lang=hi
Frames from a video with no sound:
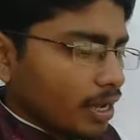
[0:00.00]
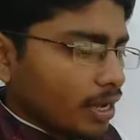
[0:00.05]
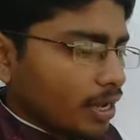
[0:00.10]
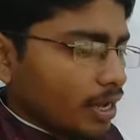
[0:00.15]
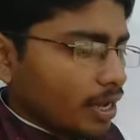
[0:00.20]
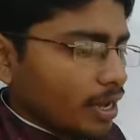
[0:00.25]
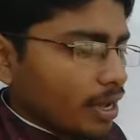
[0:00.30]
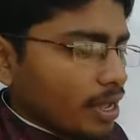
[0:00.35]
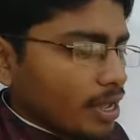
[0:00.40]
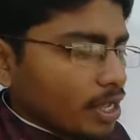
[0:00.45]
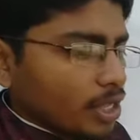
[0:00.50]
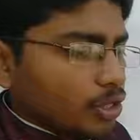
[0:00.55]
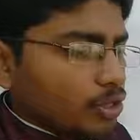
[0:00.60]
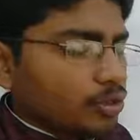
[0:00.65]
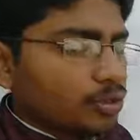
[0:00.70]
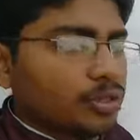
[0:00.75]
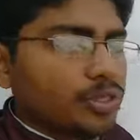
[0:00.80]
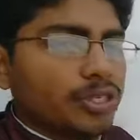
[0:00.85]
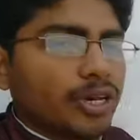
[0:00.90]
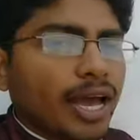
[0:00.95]
हाँ
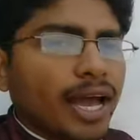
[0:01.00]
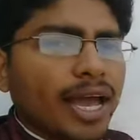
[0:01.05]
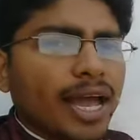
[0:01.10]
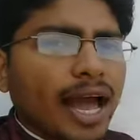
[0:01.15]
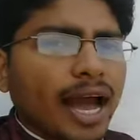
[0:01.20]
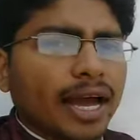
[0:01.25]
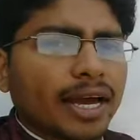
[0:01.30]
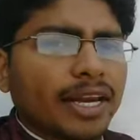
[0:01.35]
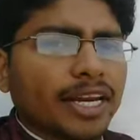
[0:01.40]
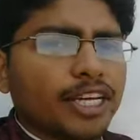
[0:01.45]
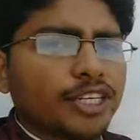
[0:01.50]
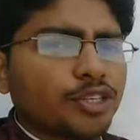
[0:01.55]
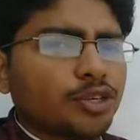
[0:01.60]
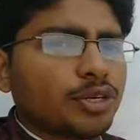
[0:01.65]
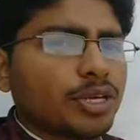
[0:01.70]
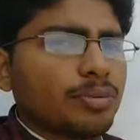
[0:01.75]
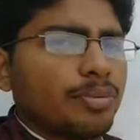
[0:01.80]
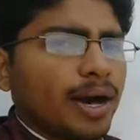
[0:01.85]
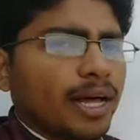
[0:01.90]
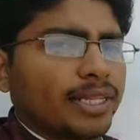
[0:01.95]
तो जो है
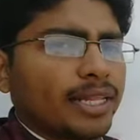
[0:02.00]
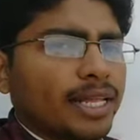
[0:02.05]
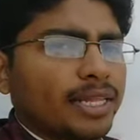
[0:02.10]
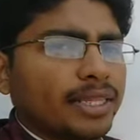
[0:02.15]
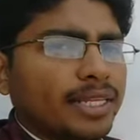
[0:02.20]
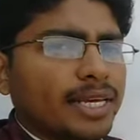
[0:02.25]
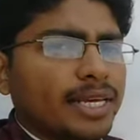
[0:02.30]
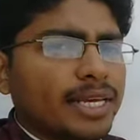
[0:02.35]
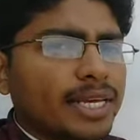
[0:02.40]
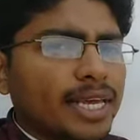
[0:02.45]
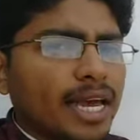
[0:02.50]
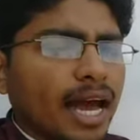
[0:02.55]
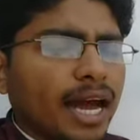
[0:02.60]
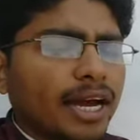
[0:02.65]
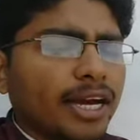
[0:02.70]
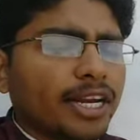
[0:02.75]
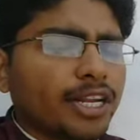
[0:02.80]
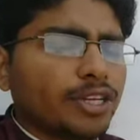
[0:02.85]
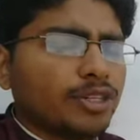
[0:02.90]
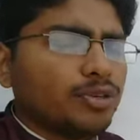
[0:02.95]
अंग्रेज़ों की बात आती है कि
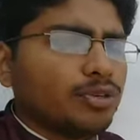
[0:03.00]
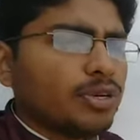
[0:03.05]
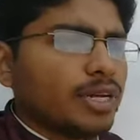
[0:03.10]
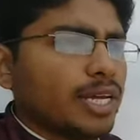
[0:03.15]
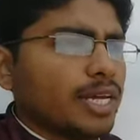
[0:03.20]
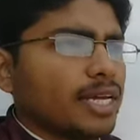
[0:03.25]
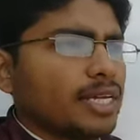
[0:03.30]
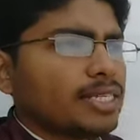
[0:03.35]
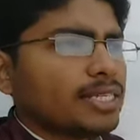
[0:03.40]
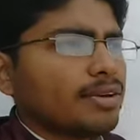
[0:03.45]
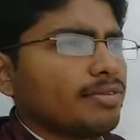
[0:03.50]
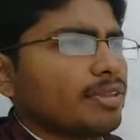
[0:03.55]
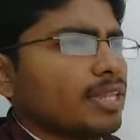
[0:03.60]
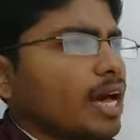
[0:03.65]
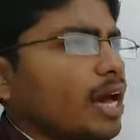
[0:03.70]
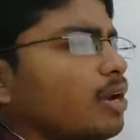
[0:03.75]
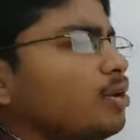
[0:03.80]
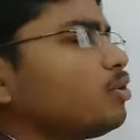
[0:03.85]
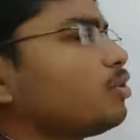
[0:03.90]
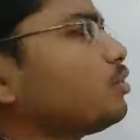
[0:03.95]
अंग्रेज़ों ने ही
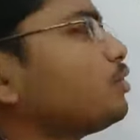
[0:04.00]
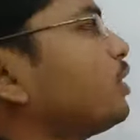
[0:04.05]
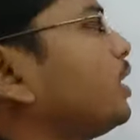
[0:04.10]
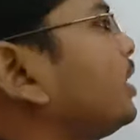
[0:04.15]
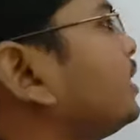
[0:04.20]
संविधान को जो